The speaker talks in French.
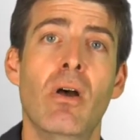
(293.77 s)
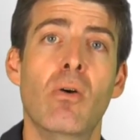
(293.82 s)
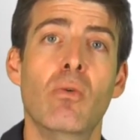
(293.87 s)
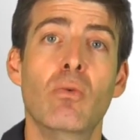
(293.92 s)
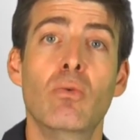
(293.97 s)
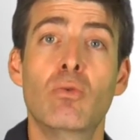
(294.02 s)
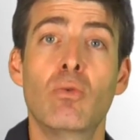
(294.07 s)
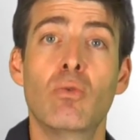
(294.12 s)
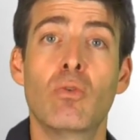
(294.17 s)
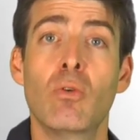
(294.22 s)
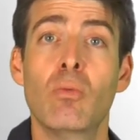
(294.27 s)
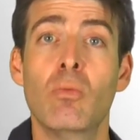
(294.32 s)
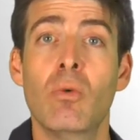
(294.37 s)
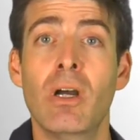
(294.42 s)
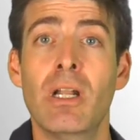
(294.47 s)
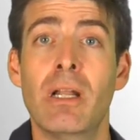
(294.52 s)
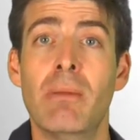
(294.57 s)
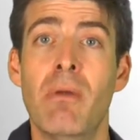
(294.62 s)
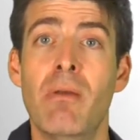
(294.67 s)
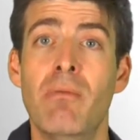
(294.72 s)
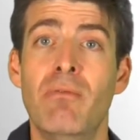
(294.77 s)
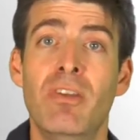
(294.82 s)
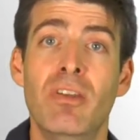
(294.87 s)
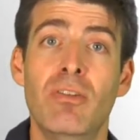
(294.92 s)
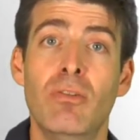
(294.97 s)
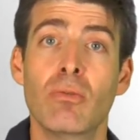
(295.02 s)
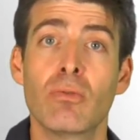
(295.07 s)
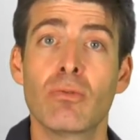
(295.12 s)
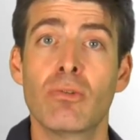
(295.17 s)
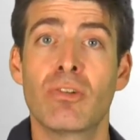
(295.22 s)
ou tout au moins la même
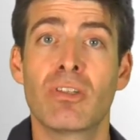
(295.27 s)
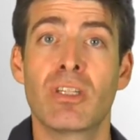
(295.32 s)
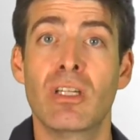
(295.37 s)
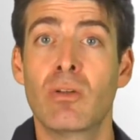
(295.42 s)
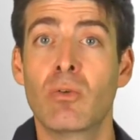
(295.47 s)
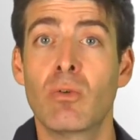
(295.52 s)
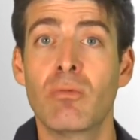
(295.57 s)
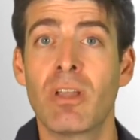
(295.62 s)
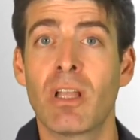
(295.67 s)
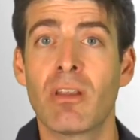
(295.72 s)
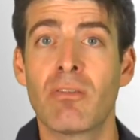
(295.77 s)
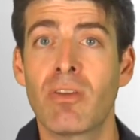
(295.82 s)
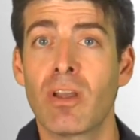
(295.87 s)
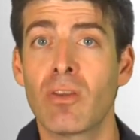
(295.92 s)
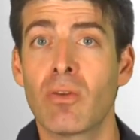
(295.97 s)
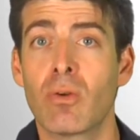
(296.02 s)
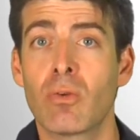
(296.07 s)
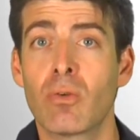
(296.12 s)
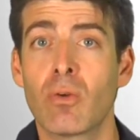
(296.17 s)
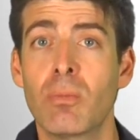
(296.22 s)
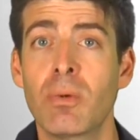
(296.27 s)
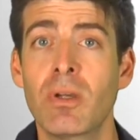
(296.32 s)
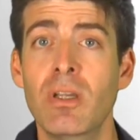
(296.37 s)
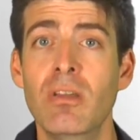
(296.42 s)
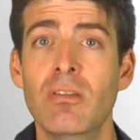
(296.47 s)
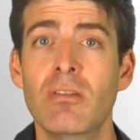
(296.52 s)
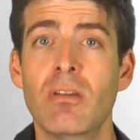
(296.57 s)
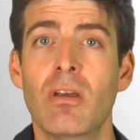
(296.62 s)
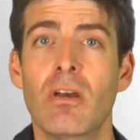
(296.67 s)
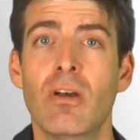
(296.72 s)
vision de ce qu'il convient de faire dans
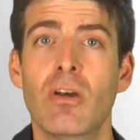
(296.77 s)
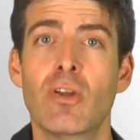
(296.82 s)
l'entreprise,